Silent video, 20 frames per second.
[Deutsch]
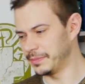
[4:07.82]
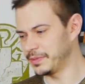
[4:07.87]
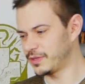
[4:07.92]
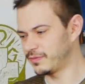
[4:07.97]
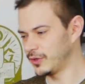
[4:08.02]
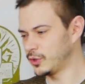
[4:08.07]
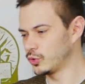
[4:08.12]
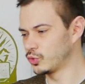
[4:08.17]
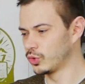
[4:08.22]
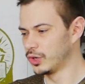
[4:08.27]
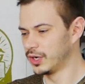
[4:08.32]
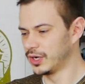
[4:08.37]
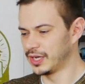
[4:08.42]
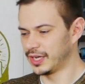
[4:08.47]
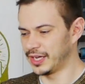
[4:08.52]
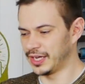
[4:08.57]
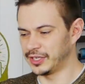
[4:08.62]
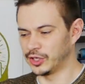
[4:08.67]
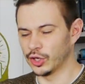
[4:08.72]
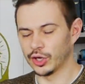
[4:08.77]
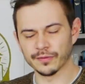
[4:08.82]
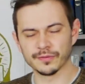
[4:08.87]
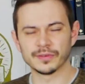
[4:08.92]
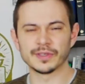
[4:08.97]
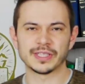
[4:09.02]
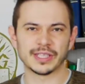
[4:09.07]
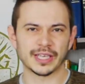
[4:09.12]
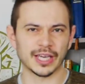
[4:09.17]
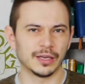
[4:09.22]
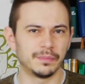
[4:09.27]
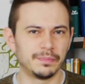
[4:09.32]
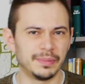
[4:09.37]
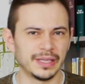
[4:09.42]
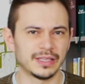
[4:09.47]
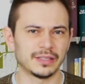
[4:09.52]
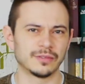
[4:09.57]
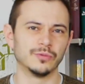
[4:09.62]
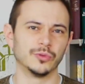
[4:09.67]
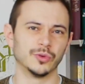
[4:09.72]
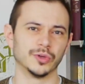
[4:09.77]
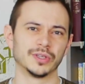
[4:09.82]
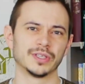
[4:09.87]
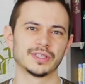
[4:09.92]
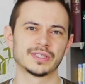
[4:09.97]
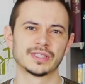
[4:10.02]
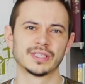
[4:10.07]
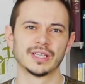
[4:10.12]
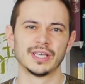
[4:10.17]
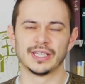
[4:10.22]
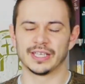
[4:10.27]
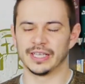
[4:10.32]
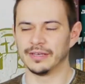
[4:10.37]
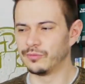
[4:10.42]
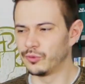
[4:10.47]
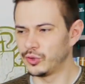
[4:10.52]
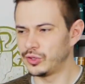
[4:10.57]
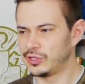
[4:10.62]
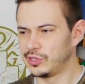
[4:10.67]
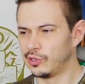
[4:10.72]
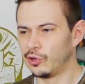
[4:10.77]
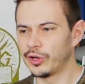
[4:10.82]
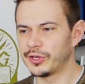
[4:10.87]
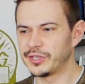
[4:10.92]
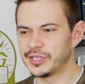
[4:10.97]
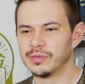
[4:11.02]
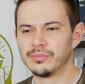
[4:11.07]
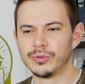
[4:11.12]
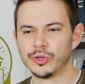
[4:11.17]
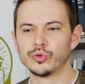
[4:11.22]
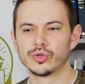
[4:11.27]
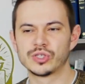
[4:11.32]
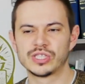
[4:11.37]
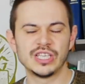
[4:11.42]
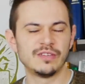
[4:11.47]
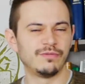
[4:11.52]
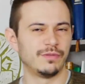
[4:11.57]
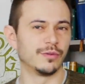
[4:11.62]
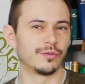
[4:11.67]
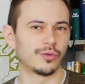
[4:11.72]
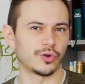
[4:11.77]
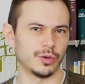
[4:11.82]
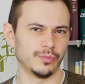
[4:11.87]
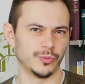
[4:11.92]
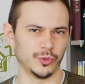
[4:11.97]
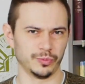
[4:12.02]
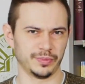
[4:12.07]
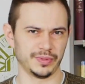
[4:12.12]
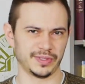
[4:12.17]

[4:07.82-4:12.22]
Nämlich wenn du in der Öffentlichkeit beten würdest, dann würden die Leute immer nur sehen, wie fromm du